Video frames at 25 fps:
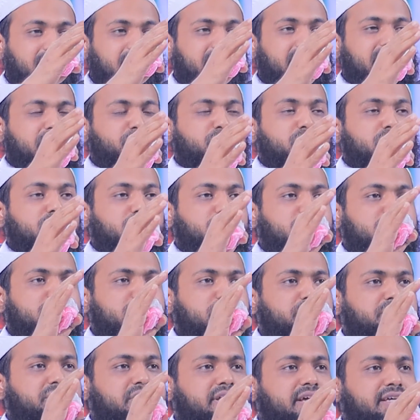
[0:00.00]
আল্লাহ এমন
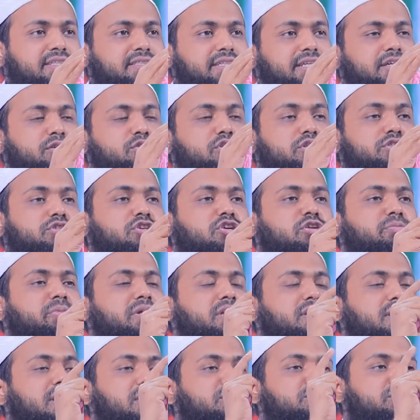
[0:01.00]
গজব দেয় যেই গজব
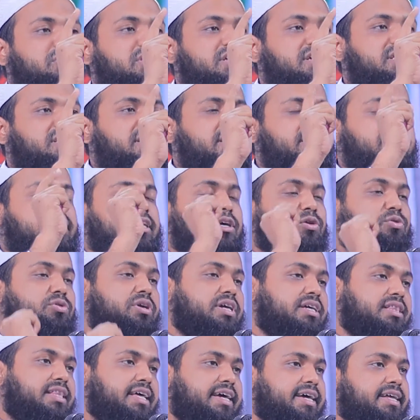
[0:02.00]
আল্লাহ অতীতের
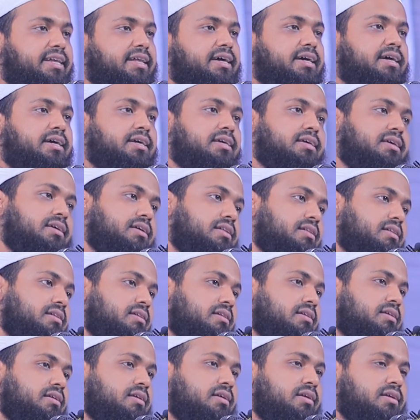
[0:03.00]
কাউকে দেয় নাই
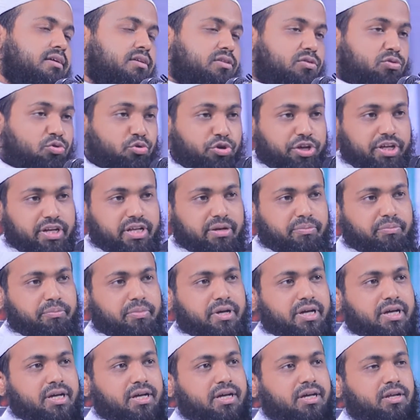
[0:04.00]
দুই
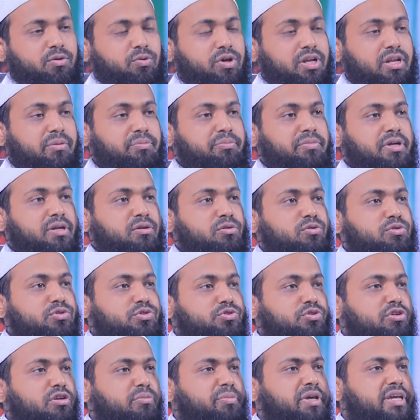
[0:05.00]
নাম্বার ওয়ালাম্যান
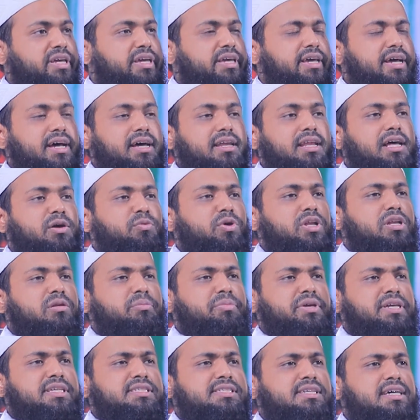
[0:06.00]
কুসুল মিকিয়ালা
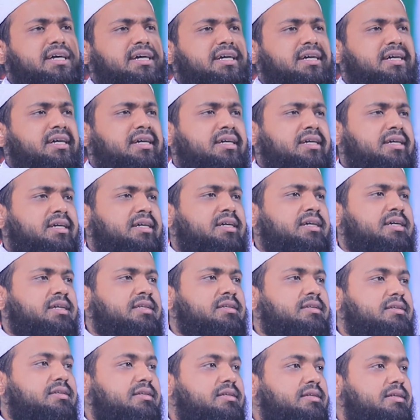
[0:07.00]
ওয়াল
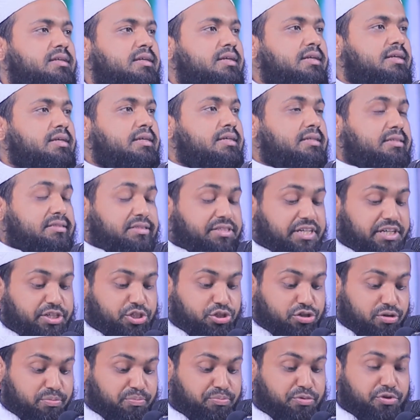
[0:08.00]
মিজান
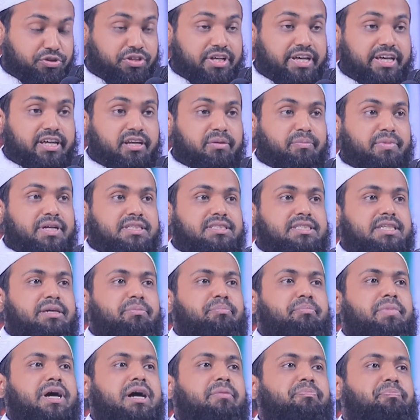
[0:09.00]
যেই সম্প্রদায়ের মাঝে
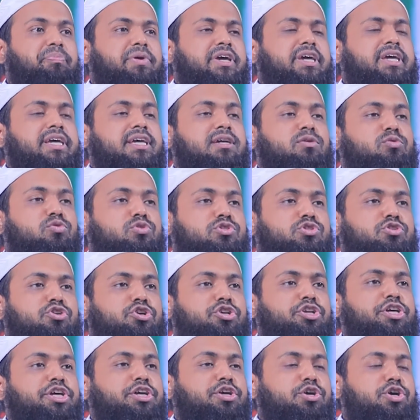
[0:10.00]
মাপে
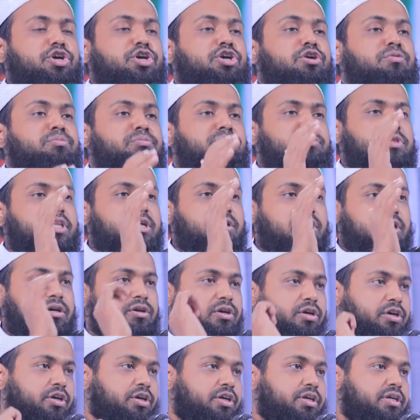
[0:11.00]
ওজনে কম
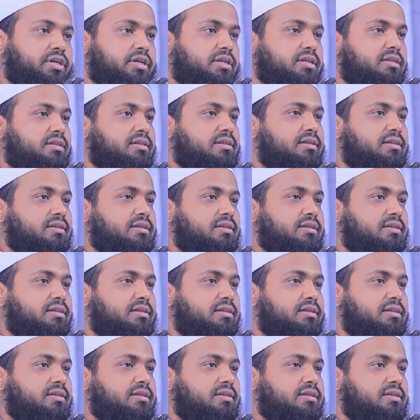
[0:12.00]
দেওয়া হয়